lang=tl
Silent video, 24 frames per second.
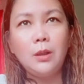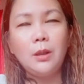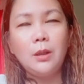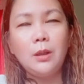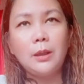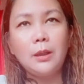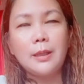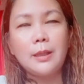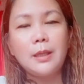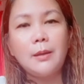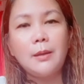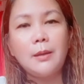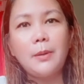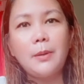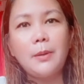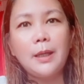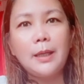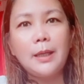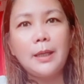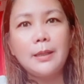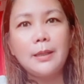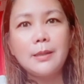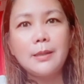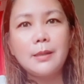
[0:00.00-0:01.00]
Kasi pag
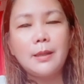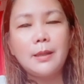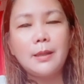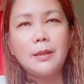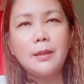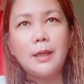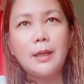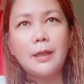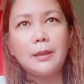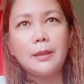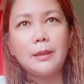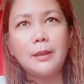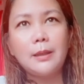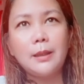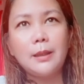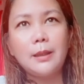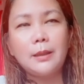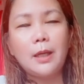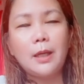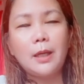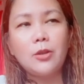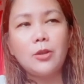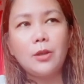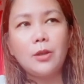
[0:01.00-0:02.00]
unlisted yan,
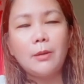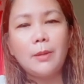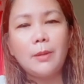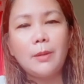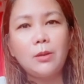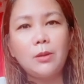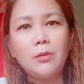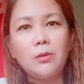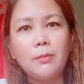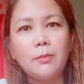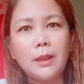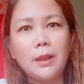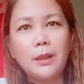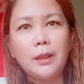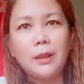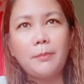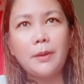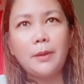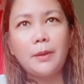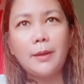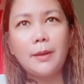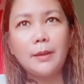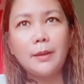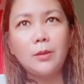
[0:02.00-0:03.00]
nakikita nyo naman kung may
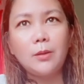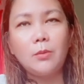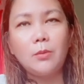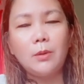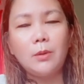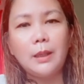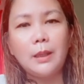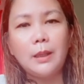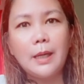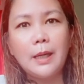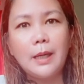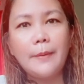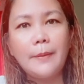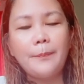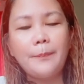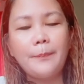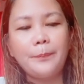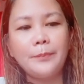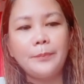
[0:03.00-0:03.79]
copyright o wala.